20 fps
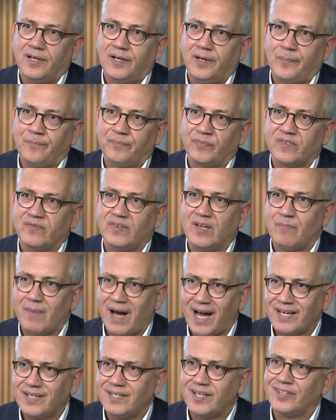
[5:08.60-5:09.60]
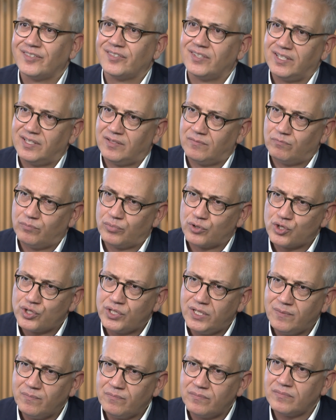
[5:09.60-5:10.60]
Ähm, wir machen das in
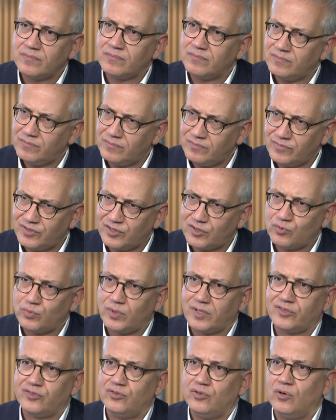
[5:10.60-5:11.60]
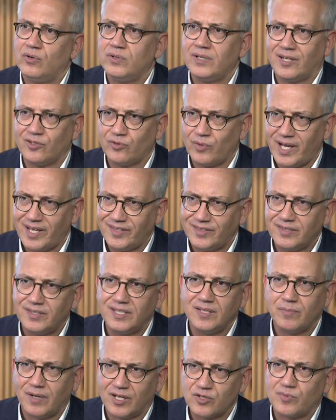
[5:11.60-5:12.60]
bestimmten Situationen. Also
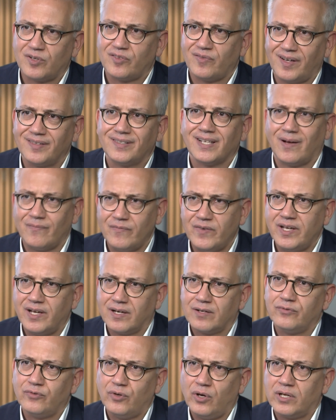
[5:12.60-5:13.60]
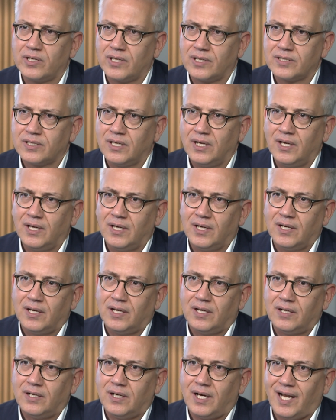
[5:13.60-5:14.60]
Acity beispielsweise haben wir ja gefördert
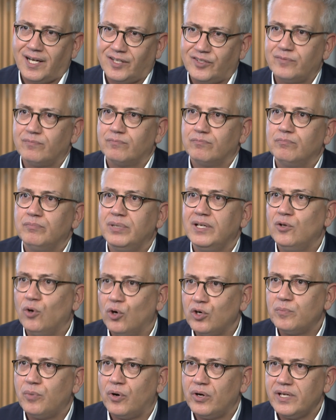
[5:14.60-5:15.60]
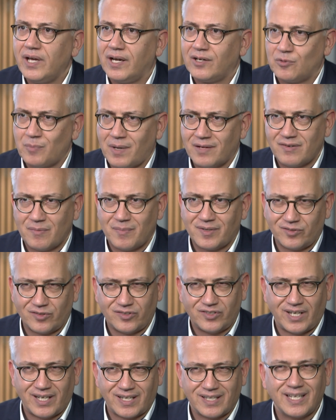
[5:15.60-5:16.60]
äh, als Pilotprojekt, um einfach mal
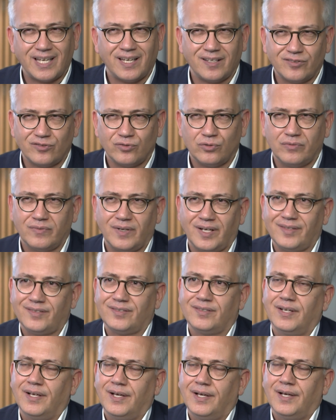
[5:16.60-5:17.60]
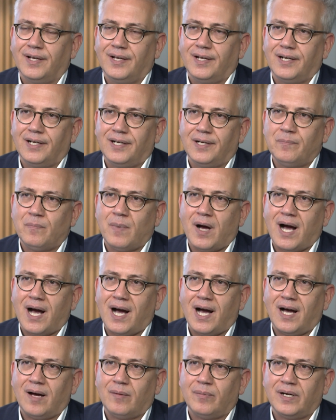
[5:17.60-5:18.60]
zu zeigen, geht sowas. Ähm,
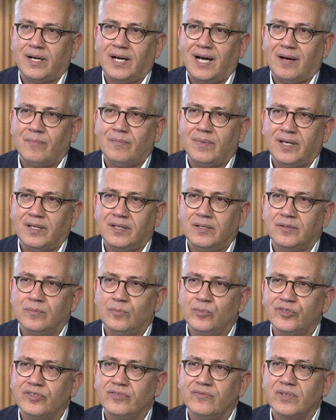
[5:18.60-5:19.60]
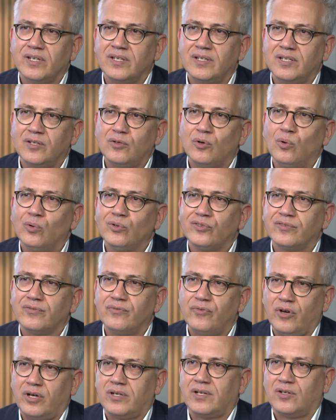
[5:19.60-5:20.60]
aber am Ende müssen wir in die
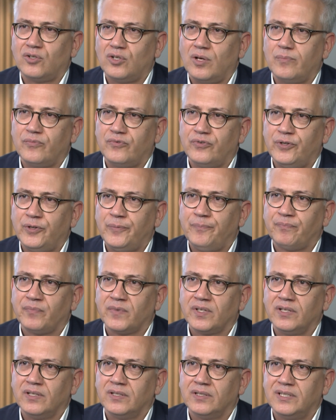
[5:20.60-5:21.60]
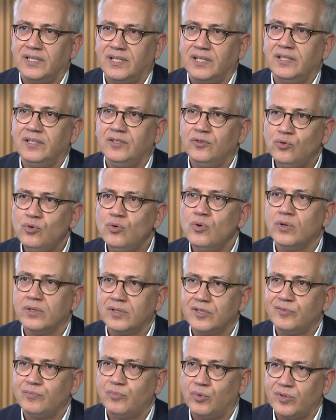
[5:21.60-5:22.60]
großen Fördertöpfe äh, der EU
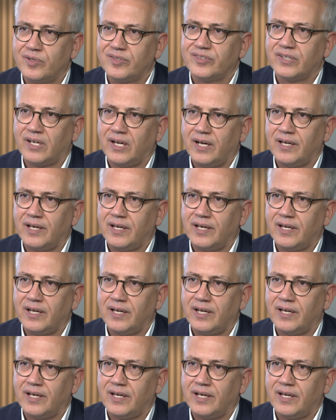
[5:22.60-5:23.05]
und des Bundes